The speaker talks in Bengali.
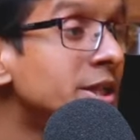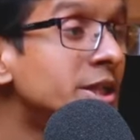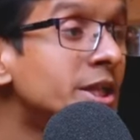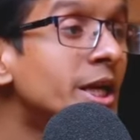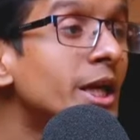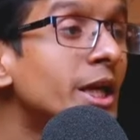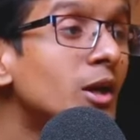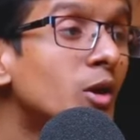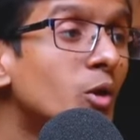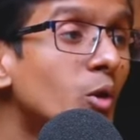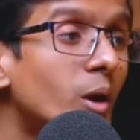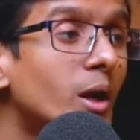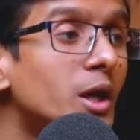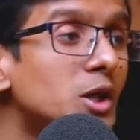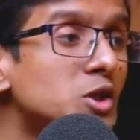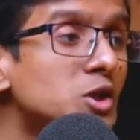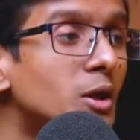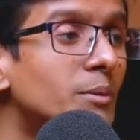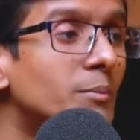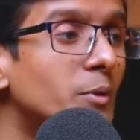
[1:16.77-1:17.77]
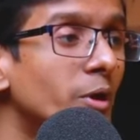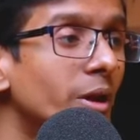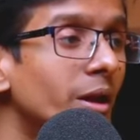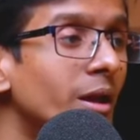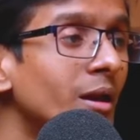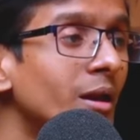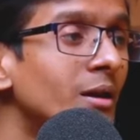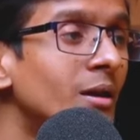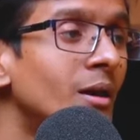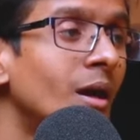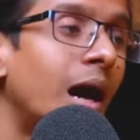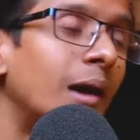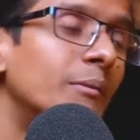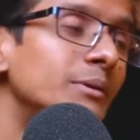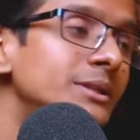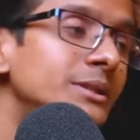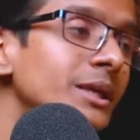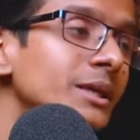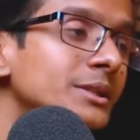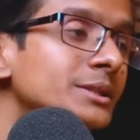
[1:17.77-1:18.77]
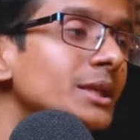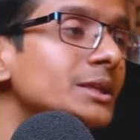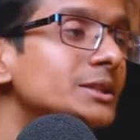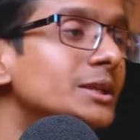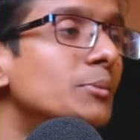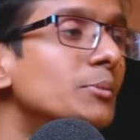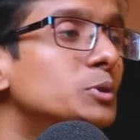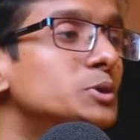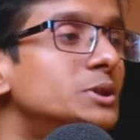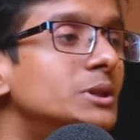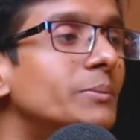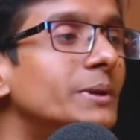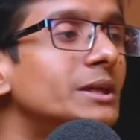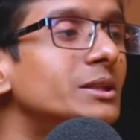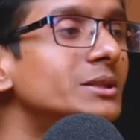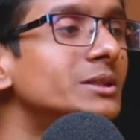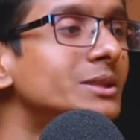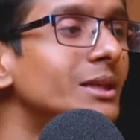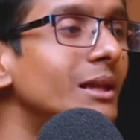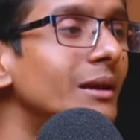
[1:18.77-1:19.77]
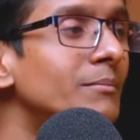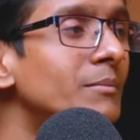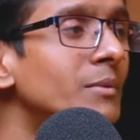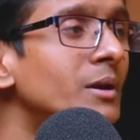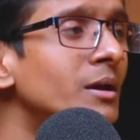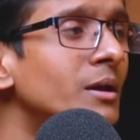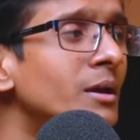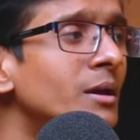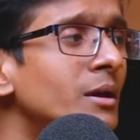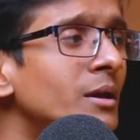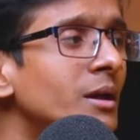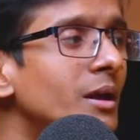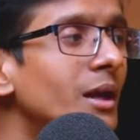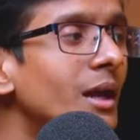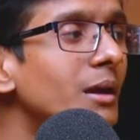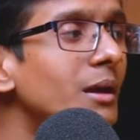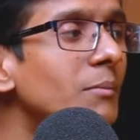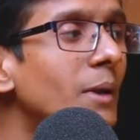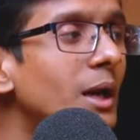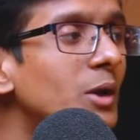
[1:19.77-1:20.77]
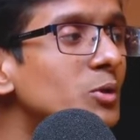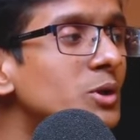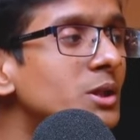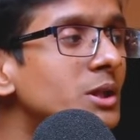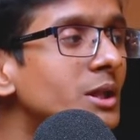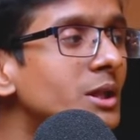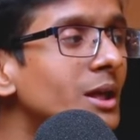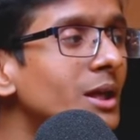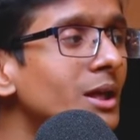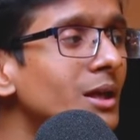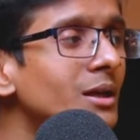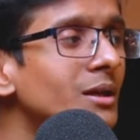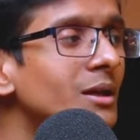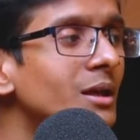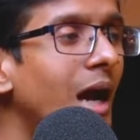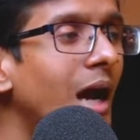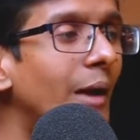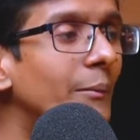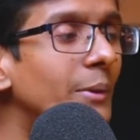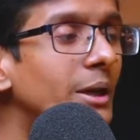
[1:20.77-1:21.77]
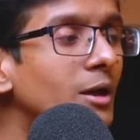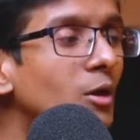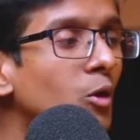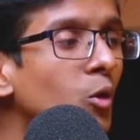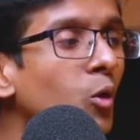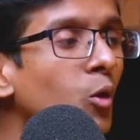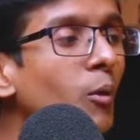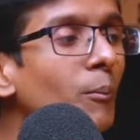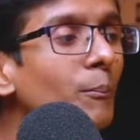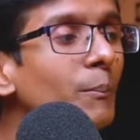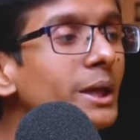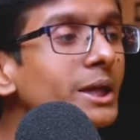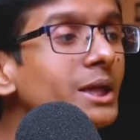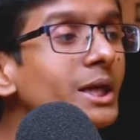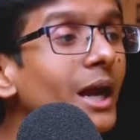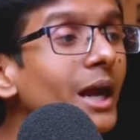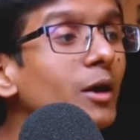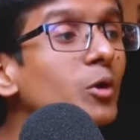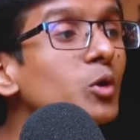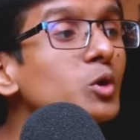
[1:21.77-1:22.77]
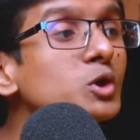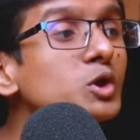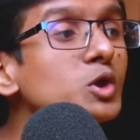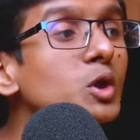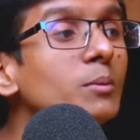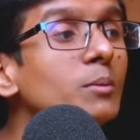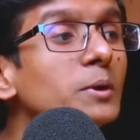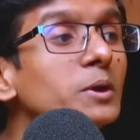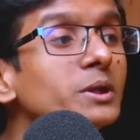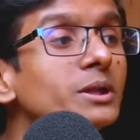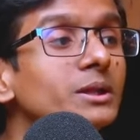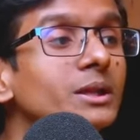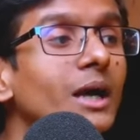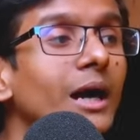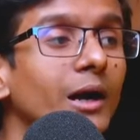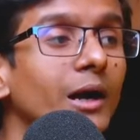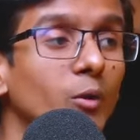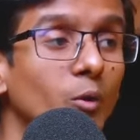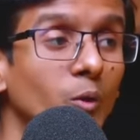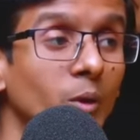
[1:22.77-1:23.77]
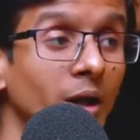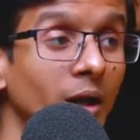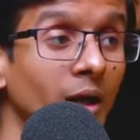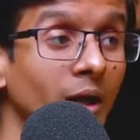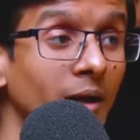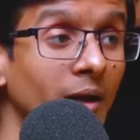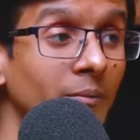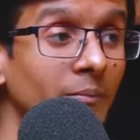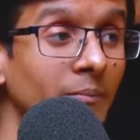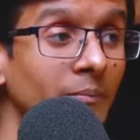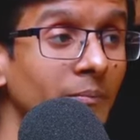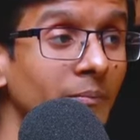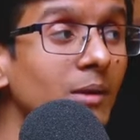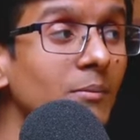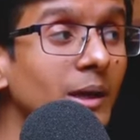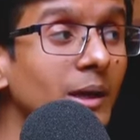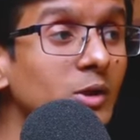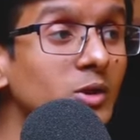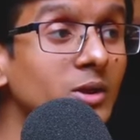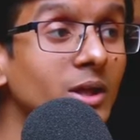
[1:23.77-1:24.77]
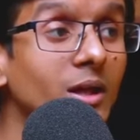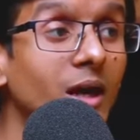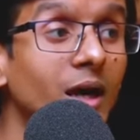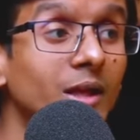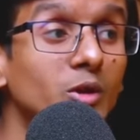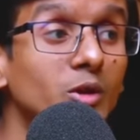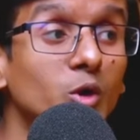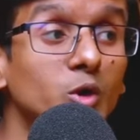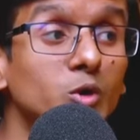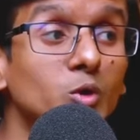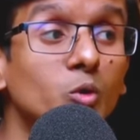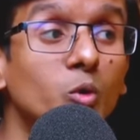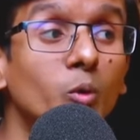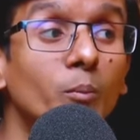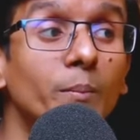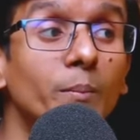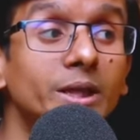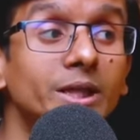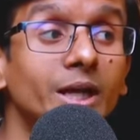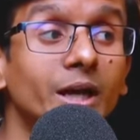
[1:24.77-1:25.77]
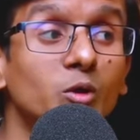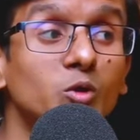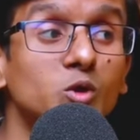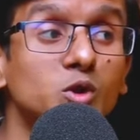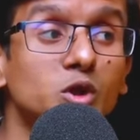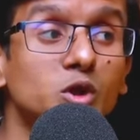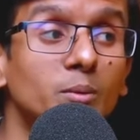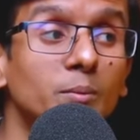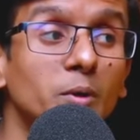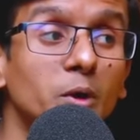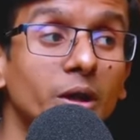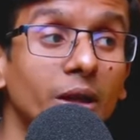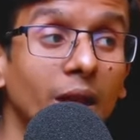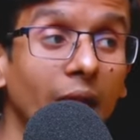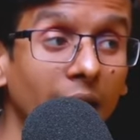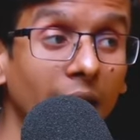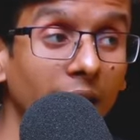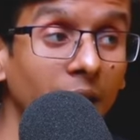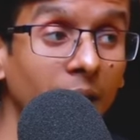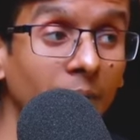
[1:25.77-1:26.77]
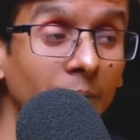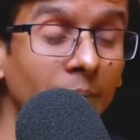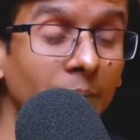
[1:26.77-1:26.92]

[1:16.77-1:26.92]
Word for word: হ্যান্ডশেক করার সময়ই আমি সিক্স সেন্সে বুঝতে পারতেছিলাম এই মানুষটা আমাকে খুব বেশি এখন সময় দিতে আগ্রহী না এই মানুষটার হাতে হয়তো খুব বেশি এখন সময় নাই